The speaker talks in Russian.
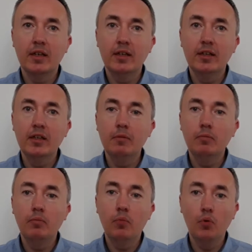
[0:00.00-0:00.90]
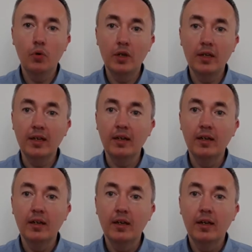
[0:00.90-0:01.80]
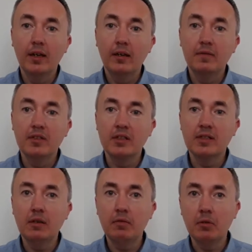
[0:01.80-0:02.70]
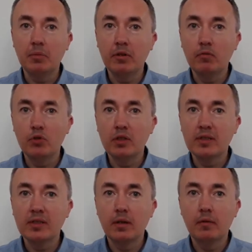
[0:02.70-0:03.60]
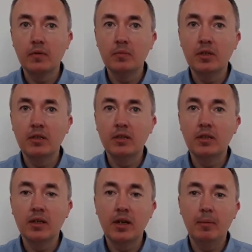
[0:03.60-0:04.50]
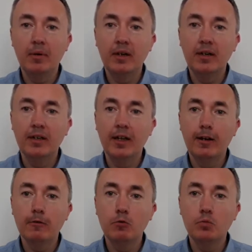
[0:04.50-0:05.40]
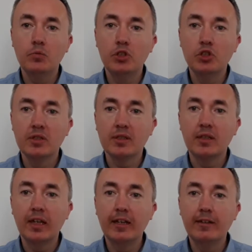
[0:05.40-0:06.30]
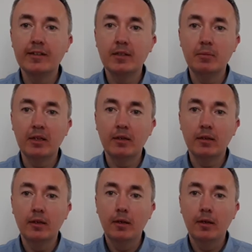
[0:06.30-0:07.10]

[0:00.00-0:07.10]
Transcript: не более. Все цифры приводятся в миллиграммах на кубический дециметр.